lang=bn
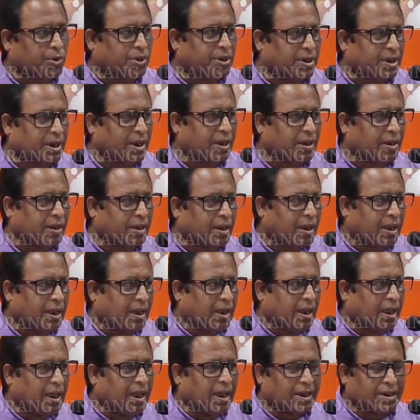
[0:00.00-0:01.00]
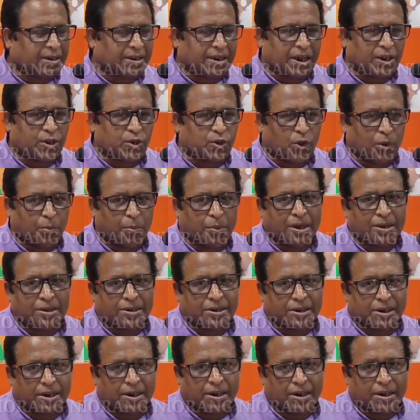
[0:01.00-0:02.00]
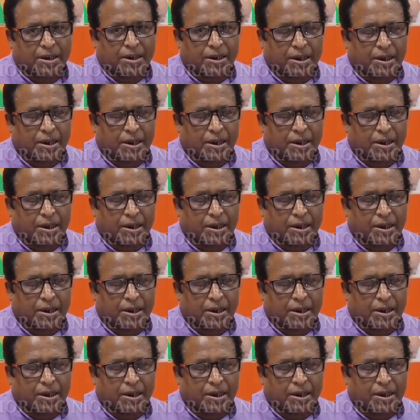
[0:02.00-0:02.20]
দিয়ে একটা সমাজকে